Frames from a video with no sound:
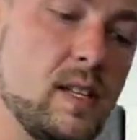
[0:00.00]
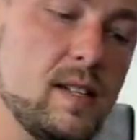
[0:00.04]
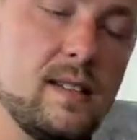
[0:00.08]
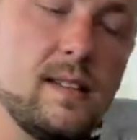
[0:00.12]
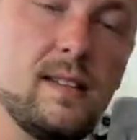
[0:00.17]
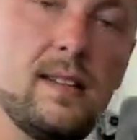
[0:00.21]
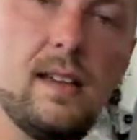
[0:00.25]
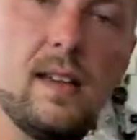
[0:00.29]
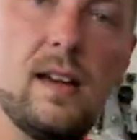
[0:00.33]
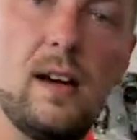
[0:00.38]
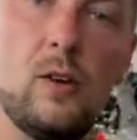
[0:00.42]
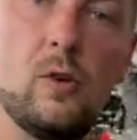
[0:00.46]

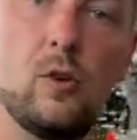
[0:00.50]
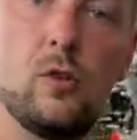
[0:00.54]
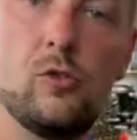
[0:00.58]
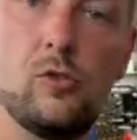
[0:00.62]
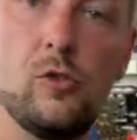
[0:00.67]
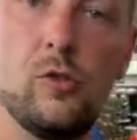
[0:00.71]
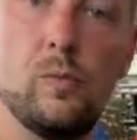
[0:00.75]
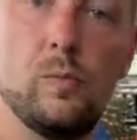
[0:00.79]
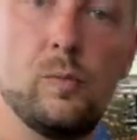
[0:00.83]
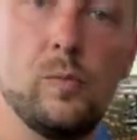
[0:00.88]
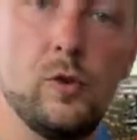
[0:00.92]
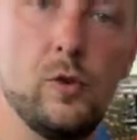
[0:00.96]
es hier auch
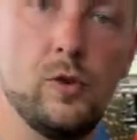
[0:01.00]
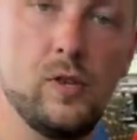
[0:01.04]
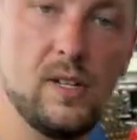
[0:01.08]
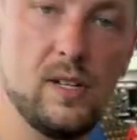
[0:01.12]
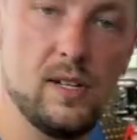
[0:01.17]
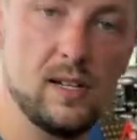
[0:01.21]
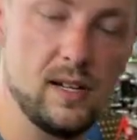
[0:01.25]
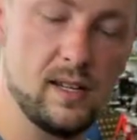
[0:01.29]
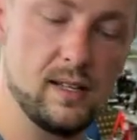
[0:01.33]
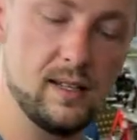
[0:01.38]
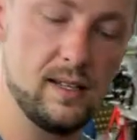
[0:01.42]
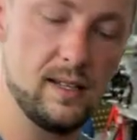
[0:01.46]
schön
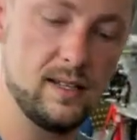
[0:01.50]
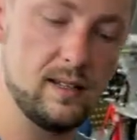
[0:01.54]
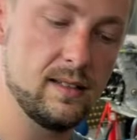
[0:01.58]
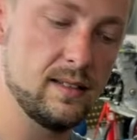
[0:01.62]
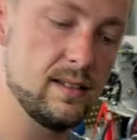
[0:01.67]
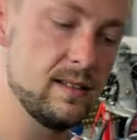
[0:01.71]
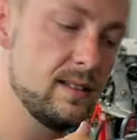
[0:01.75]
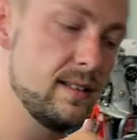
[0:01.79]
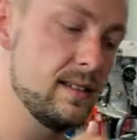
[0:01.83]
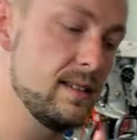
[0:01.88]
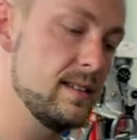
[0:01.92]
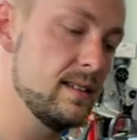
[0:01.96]
bündig anliegt.
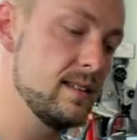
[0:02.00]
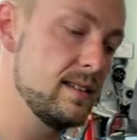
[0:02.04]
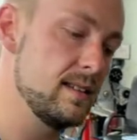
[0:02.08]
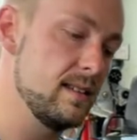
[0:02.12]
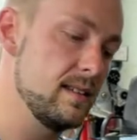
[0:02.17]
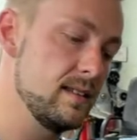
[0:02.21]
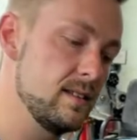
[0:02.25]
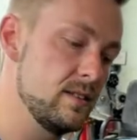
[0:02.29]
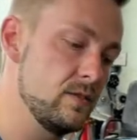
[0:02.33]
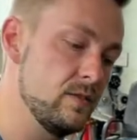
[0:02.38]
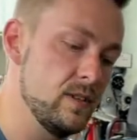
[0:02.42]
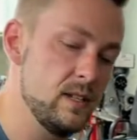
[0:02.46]
Das ist
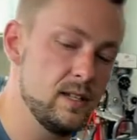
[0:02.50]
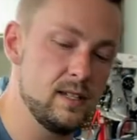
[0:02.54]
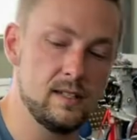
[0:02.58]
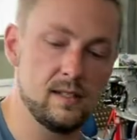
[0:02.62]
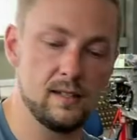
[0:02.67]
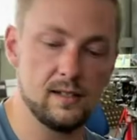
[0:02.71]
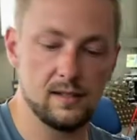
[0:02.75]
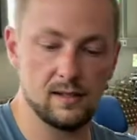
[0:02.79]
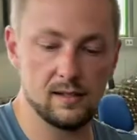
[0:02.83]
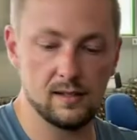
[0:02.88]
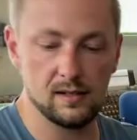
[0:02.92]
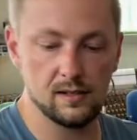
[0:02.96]
ganz
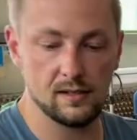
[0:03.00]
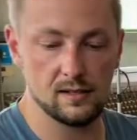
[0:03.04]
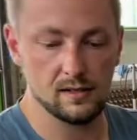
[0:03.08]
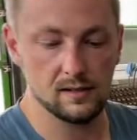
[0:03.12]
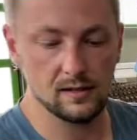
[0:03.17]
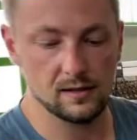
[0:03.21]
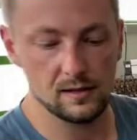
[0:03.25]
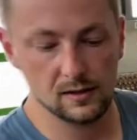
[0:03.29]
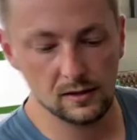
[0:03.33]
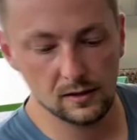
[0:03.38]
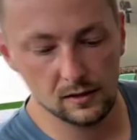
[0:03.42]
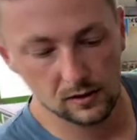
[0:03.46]
wichtig.
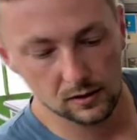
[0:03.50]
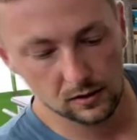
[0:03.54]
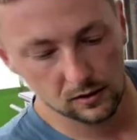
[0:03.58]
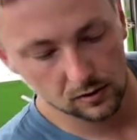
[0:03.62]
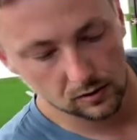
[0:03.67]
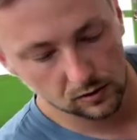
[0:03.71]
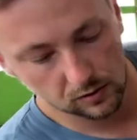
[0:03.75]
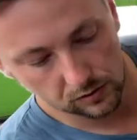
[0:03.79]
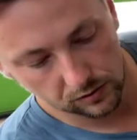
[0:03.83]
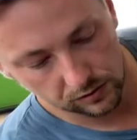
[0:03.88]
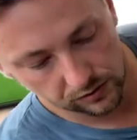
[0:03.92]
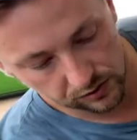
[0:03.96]

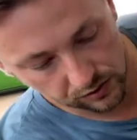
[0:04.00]
Und